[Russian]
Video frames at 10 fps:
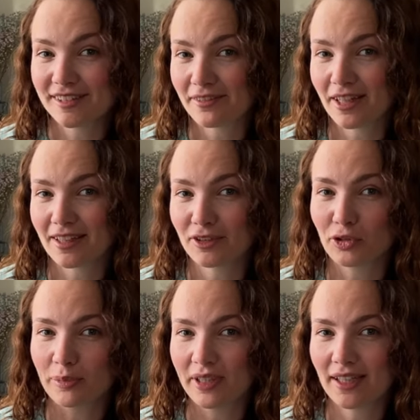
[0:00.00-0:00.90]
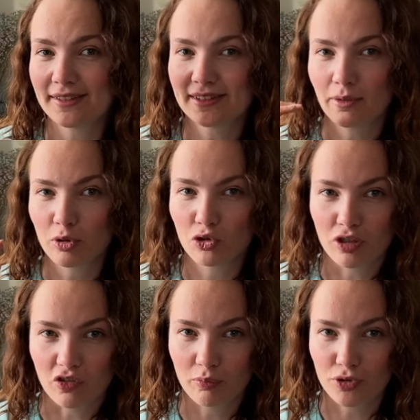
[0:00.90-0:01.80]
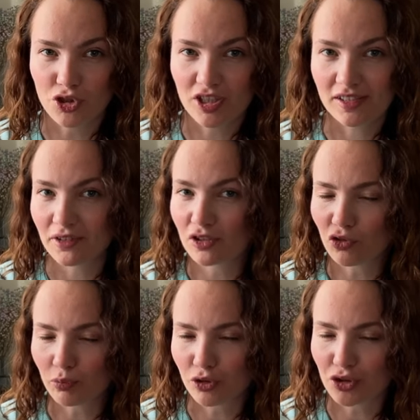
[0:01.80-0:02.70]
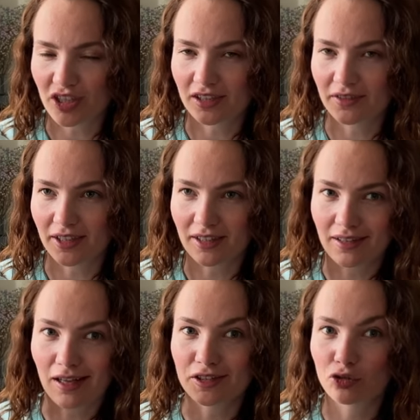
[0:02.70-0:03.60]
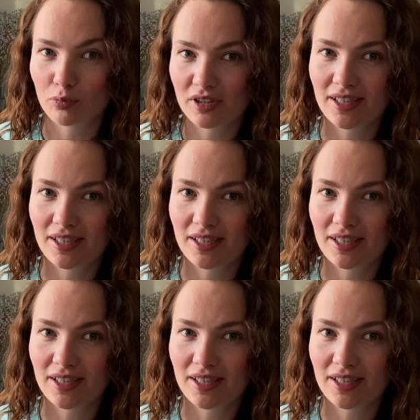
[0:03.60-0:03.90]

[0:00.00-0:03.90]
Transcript: товар, который пригодится вам не только в путешествиях, но в путешествиях особенно,